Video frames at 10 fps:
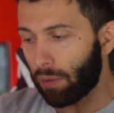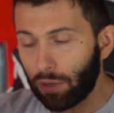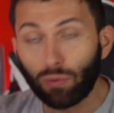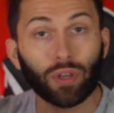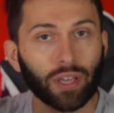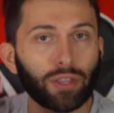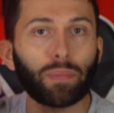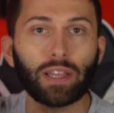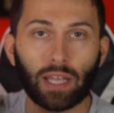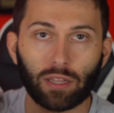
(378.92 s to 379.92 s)
eh, in cui i
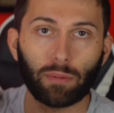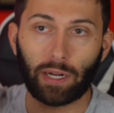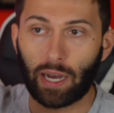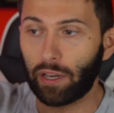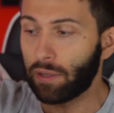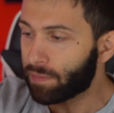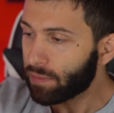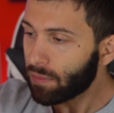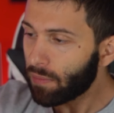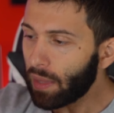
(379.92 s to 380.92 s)
dipendenti magari
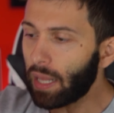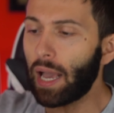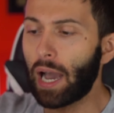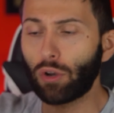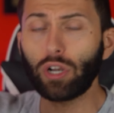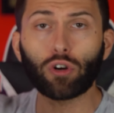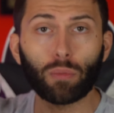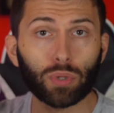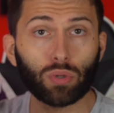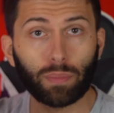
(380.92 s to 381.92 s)
hanno il
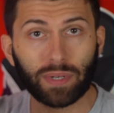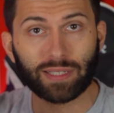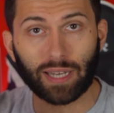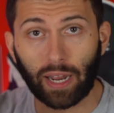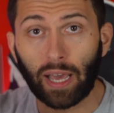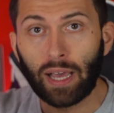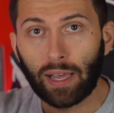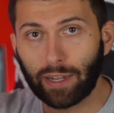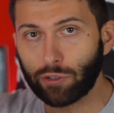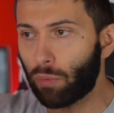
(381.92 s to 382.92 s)
compito di passare
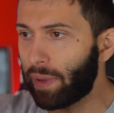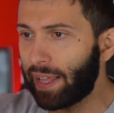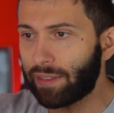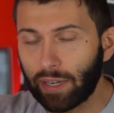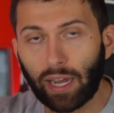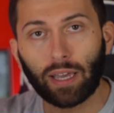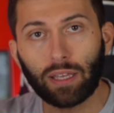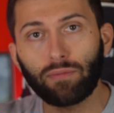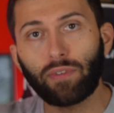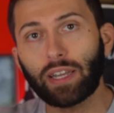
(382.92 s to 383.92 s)
la scopa elettrica
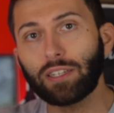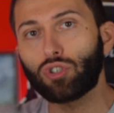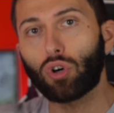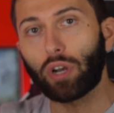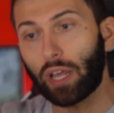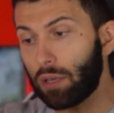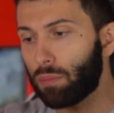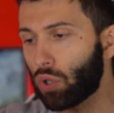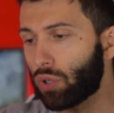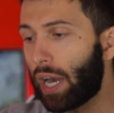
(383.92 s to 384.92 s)
in varie zone in
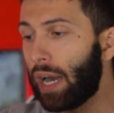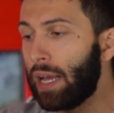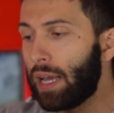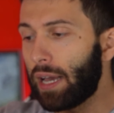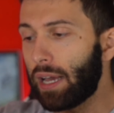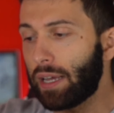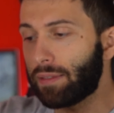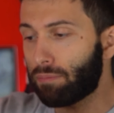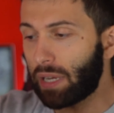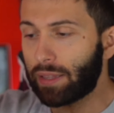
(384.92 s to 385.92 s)
modo da
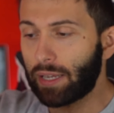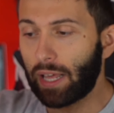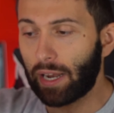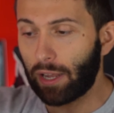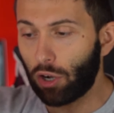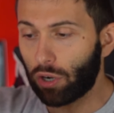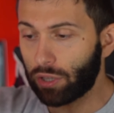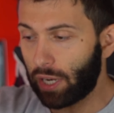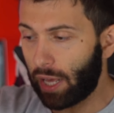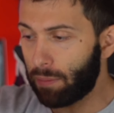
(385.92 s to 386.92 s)
eh, mantenere
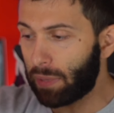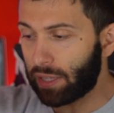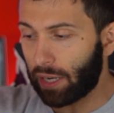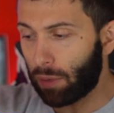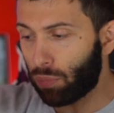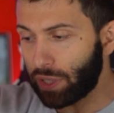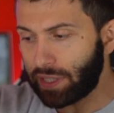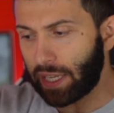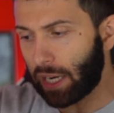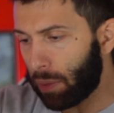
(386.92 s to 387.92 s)
l'ordine e mantenere la
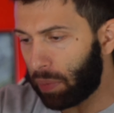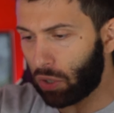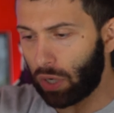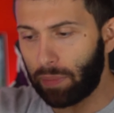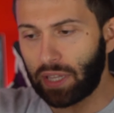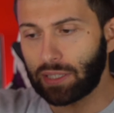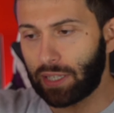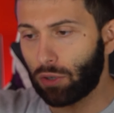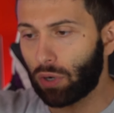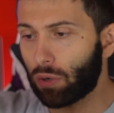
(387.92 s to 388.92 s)
pulizia. Nelle piccole e medie
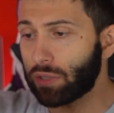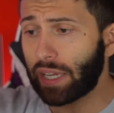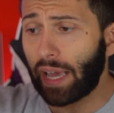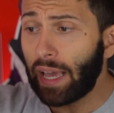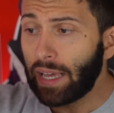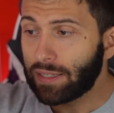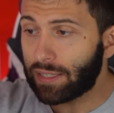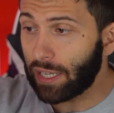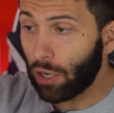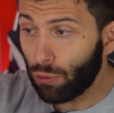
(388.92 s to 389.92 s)
aziende è una cosa che
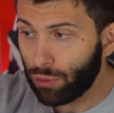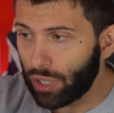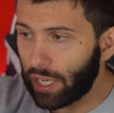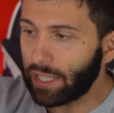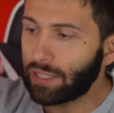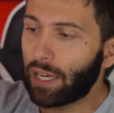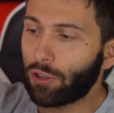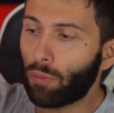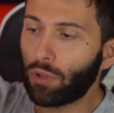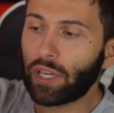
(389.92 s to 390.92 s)
si utilizza.
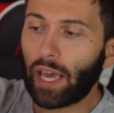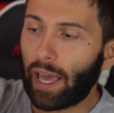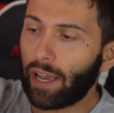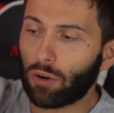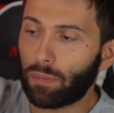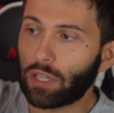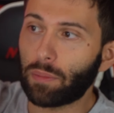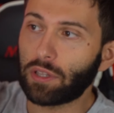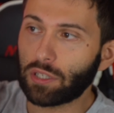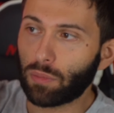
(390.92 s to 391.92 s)
Dopodiché è
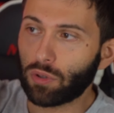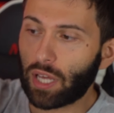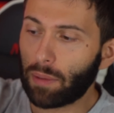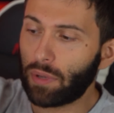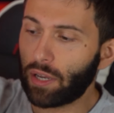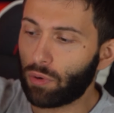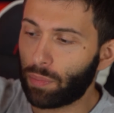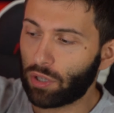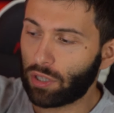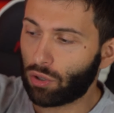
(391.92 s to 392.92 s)
completamente smontabile, qui
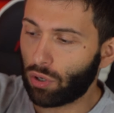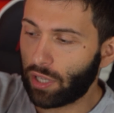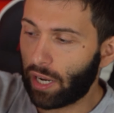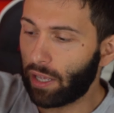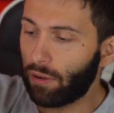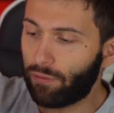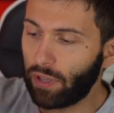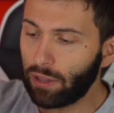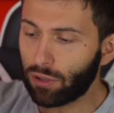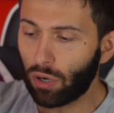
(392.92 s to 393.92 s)
potete togliere il
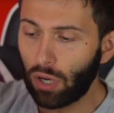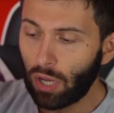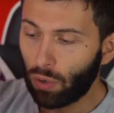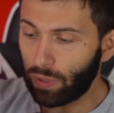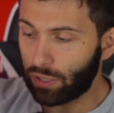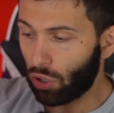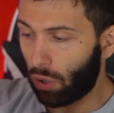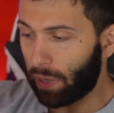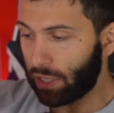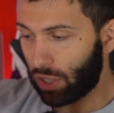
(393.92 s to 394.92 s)
filtro, qui
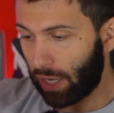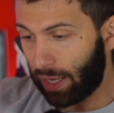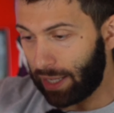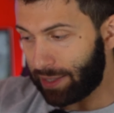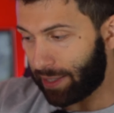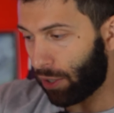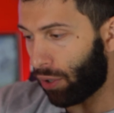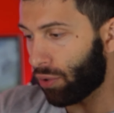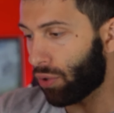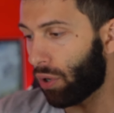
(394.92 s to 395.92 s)
sopra c'è il
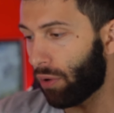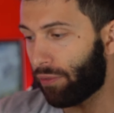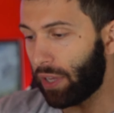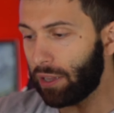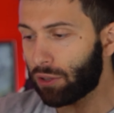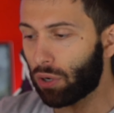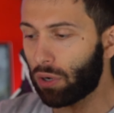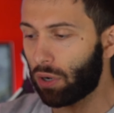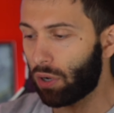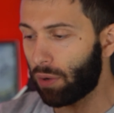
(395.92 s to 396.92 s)
secondo
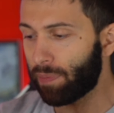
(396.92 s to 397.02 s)
filtro